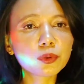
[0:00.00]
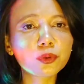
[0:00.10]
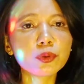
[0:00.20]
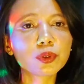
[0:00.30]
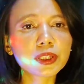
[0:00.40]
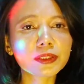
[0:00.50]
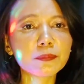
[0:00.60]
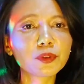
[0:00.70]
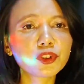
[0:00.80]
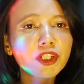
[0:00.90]
baru
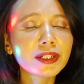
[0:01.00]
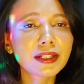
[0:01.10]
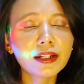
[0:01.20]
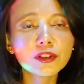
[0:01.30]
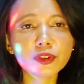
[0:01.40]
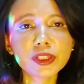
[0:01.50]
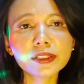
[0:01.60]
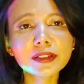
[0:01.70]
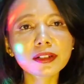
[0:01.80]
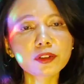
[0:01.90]
ketemu channel aku
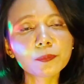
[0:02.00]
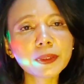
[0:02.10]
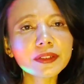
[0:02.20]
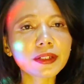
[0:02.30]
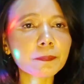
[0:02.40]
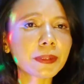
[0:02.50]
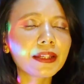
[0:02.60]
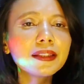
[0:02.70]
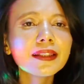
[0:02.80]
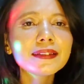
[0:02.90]
ini, jangan lupa cek
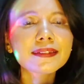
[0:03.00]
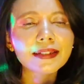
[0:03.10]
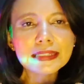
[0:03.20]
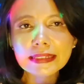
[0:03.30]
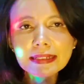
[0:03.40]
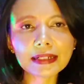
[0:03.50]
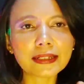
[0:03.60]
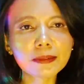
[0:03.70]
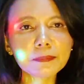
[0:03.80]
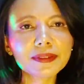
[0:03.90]
playlist ya. Jadi
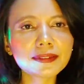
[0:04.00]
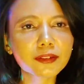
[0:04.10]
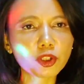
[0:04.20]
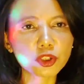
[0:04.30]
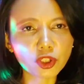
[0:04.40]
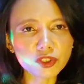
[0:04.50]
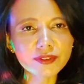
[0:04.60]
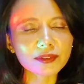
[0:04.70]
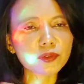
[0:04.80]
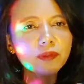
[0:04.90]
kalian bisa
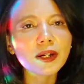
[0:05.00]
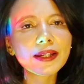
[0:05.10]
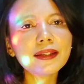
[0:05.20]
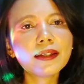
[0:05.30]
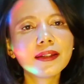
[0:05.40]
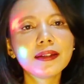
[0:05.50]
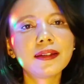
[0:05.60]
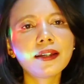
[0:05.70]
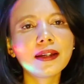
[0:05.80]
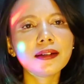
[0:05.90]
nonton sesuai
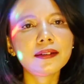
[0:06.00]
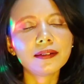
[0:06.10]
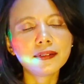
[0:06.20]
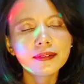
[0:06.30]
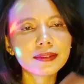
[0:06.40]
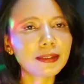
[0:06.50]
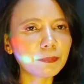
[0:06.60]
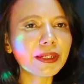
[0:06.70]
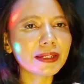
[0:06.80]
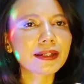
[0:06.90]
uh,
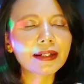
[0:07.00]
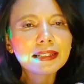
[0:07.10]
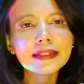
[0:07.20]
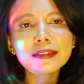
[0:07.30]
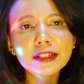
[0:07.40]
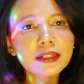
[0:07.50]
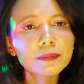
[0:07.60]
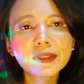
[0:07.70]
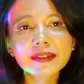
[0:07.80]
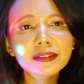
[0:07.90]
tema yang kalian
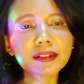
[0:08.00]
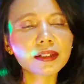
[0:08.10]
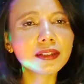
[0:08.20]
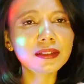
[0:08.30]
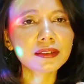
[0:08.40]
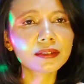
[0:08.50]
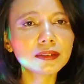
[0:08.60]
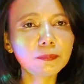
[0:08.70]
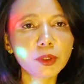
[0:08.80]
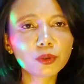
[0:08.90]
cari. Misalnya
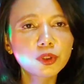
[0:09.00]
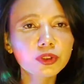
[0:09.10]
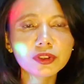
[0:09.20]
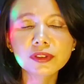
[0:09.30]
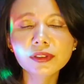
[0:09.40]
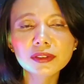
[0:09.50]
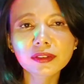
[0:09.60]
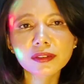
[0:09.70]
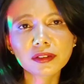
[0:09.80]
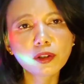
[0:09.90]
kalian mau nonton
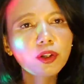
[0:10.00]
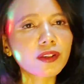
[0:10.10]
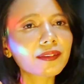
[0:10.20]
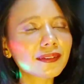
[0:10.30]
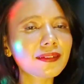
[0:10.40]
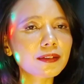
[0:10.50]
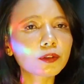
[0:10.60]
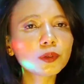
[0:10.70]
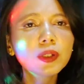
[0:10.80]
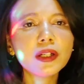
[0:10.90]
tentang host
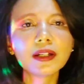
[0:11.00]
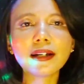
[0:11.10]
gitu,